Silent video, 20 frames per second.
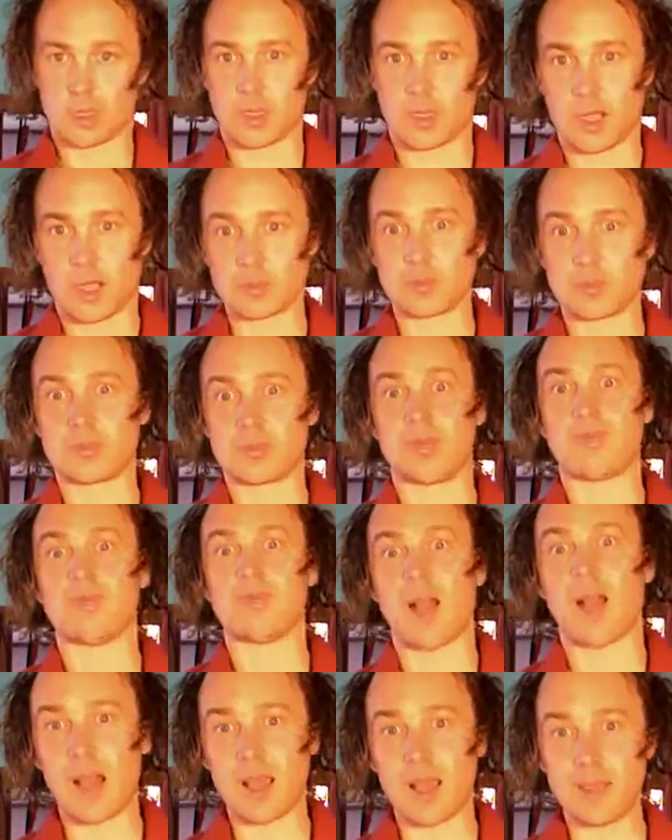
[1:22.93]
Also ist die
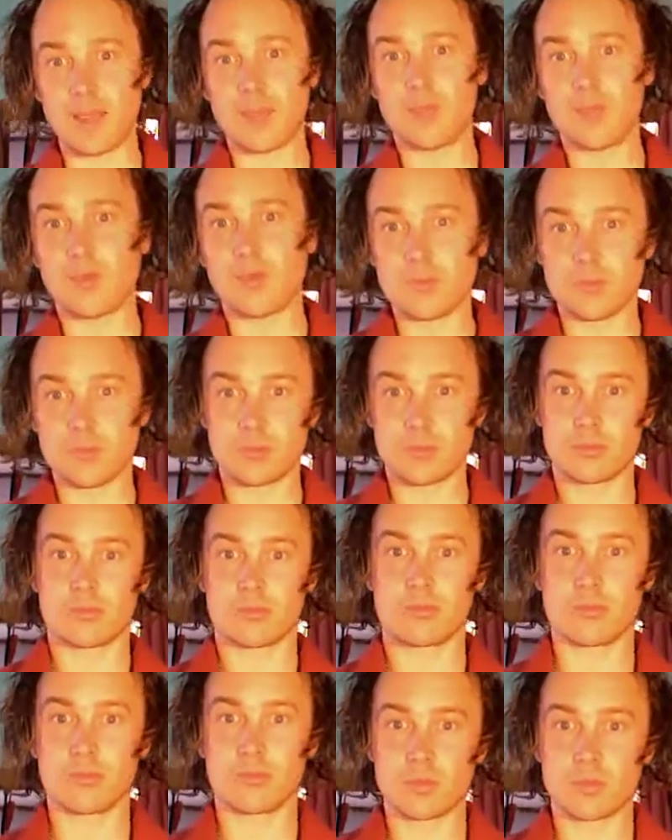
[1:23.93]
Wahrnehmung
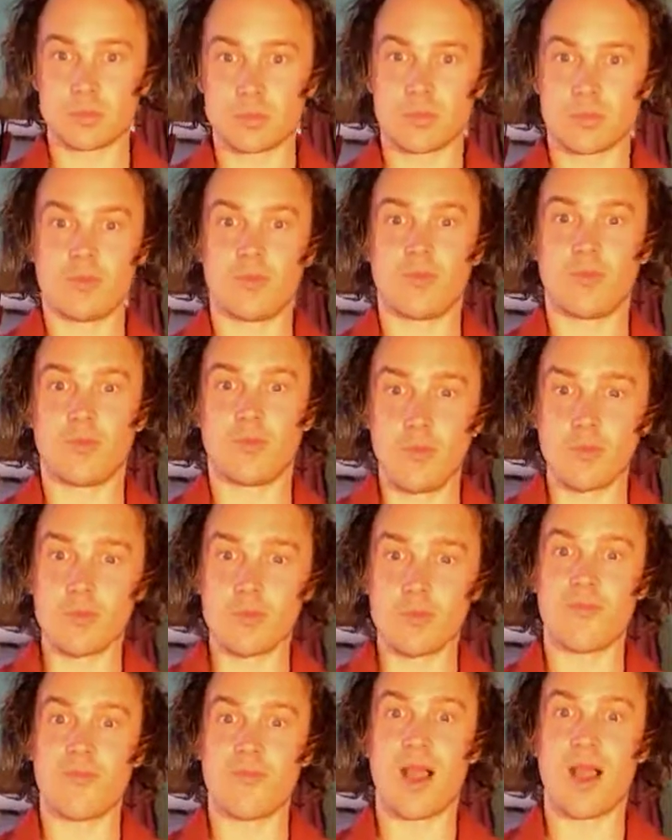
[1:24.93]
schon vor
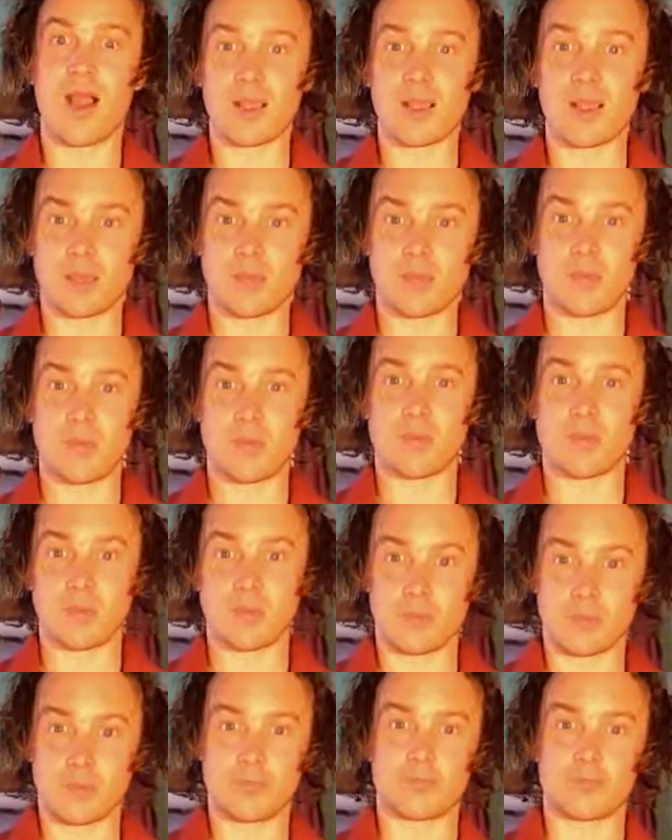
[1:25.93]
dem
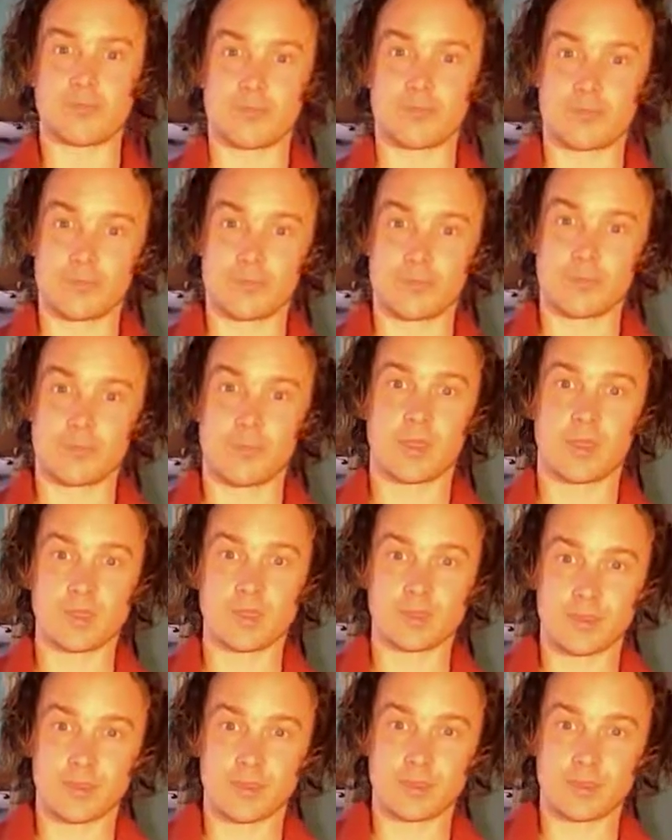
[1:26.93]
Wahrgenommenen
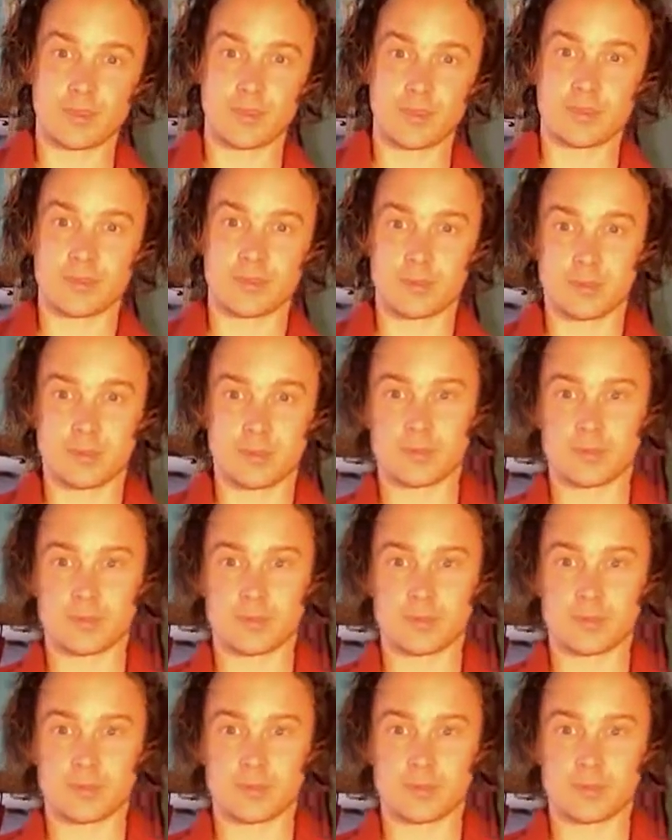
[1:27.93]
das, was sie ist.